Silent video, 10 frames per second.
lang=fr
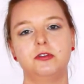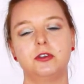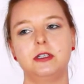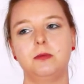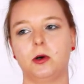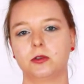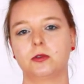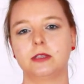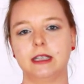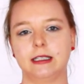vous pouvez aussi prendre
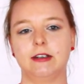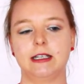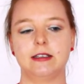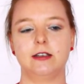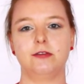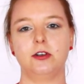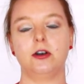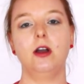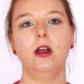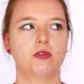contact avec les
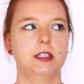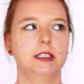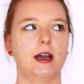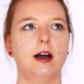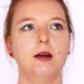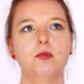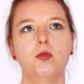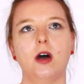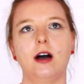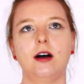éleveurs, je vais dire un
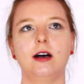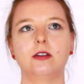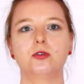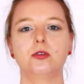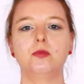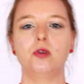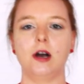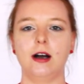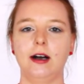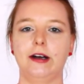mois, deux
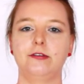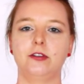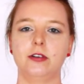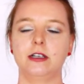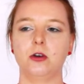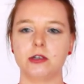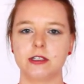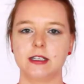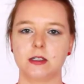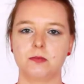mois avant les
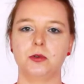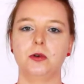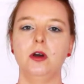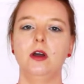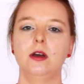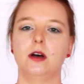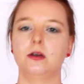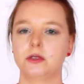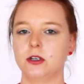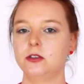grosses expos
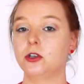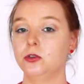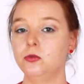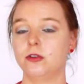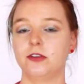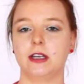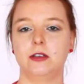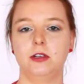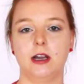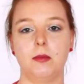automne que nous on fait
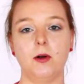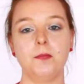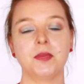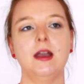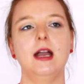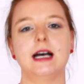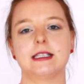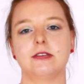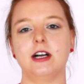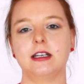régulièrement. À
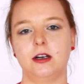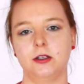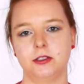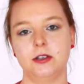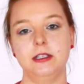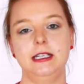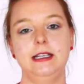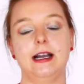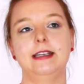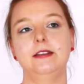savoir qu'à Autumn, il
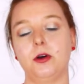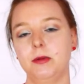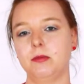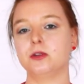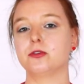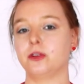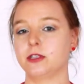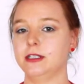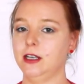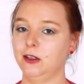y a énormément de
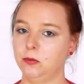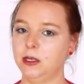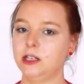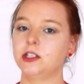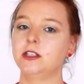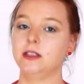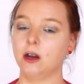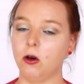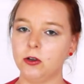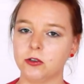Français et de Belges qui s'y
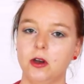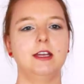rendent